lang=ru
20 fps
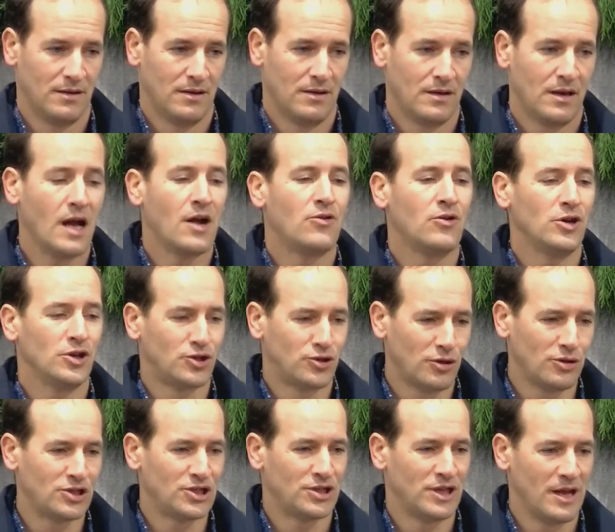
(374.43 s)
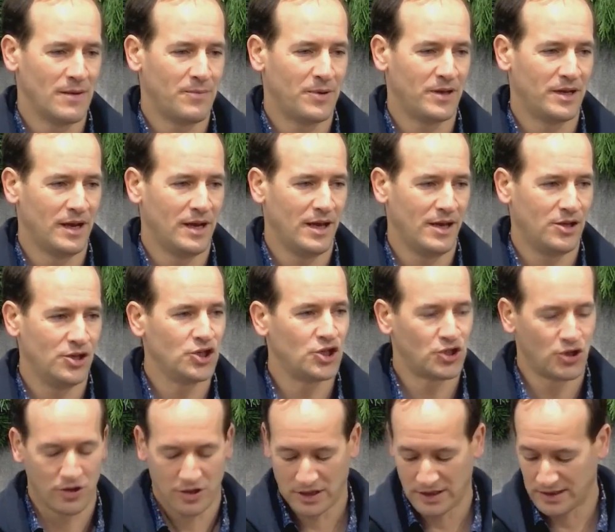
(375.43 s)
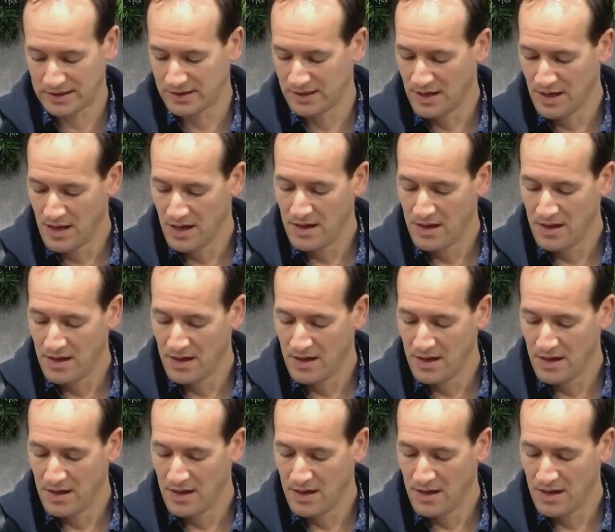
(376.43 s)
Какое точное определение? Еще раз.